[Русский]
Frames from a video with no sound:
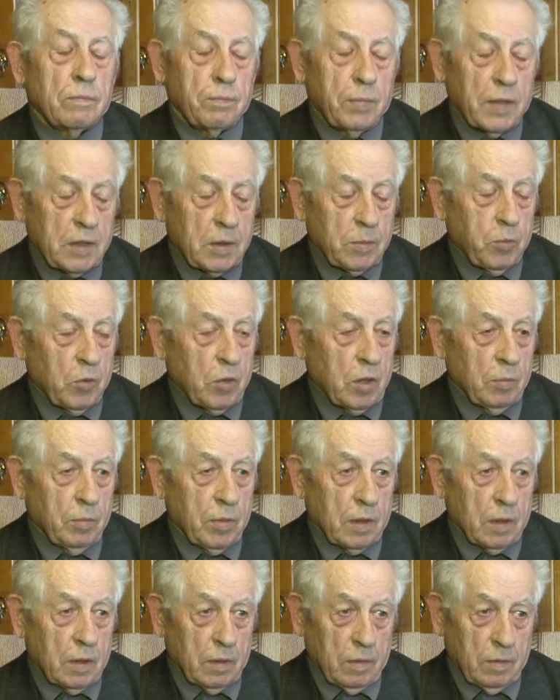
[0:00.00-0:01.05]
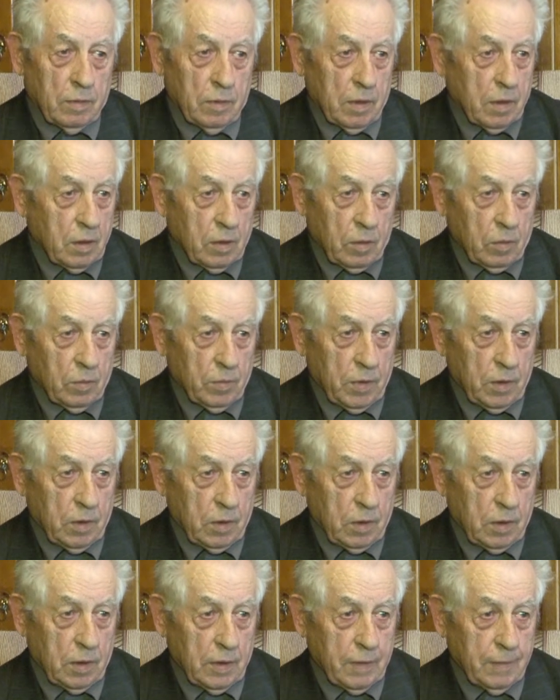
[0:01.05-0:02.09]
подспорье было
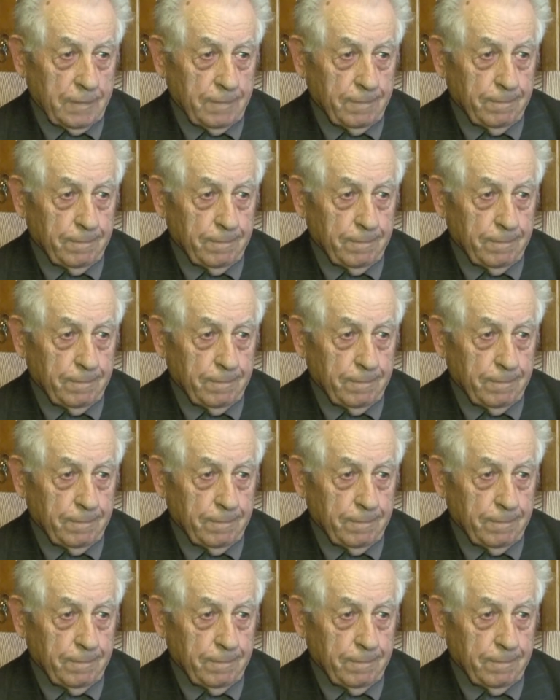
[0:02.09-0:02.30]
огромнейшее.